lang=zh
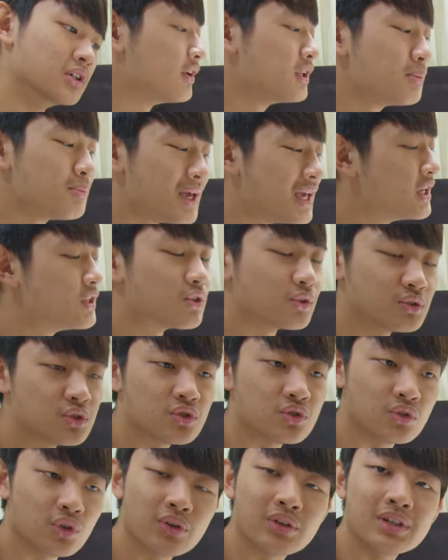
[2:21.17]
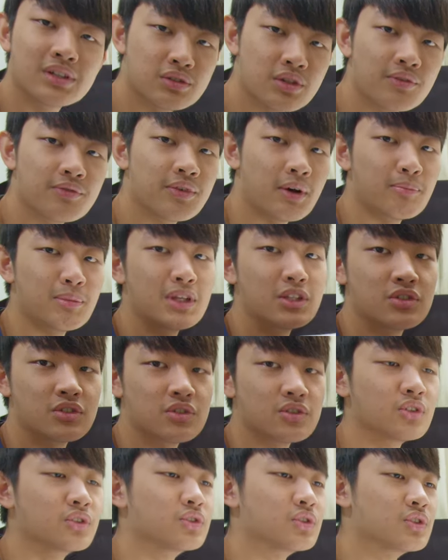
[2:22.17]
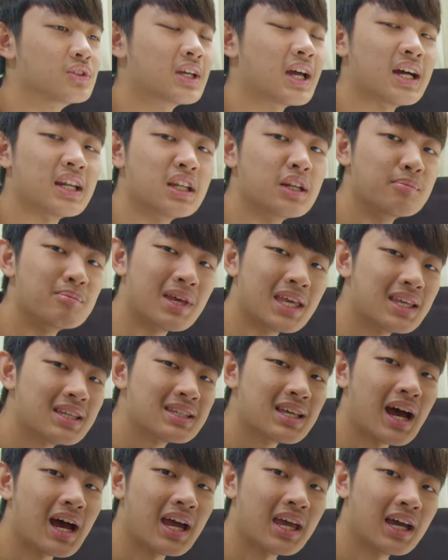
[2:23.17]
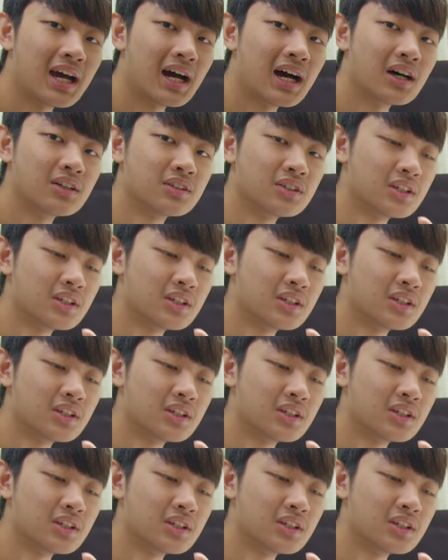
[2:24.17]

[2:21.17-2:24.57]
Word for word: 反正每一种纸都可以正反面使用，就是看你的眉材呀，